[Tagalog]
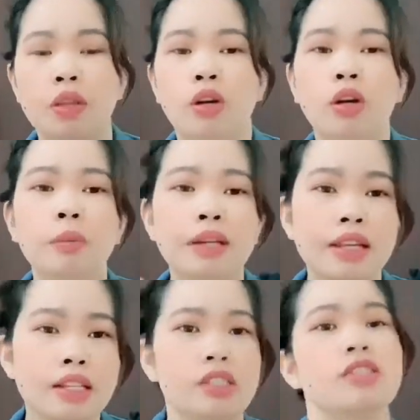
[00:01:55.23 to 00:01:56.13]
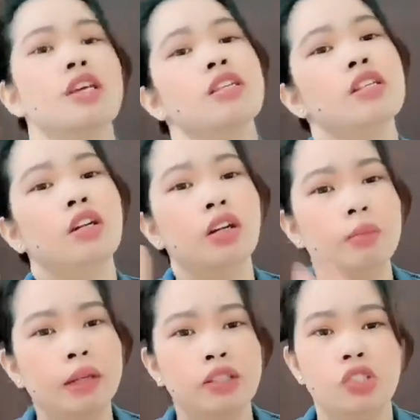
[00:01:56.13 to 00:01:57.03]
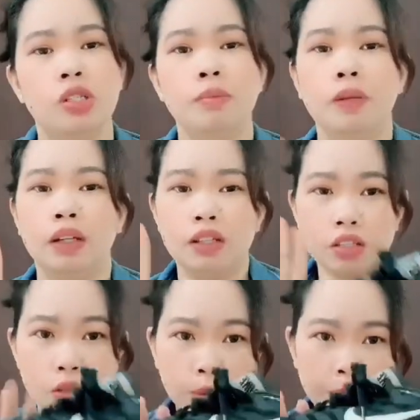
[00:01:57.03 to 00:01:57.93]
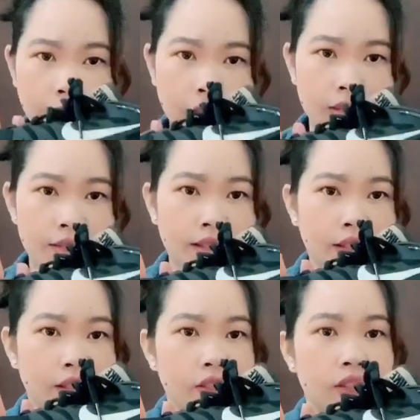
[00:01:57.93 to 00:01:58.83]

or mag-exercise ka or mag-gym ka, super nice talaga siya.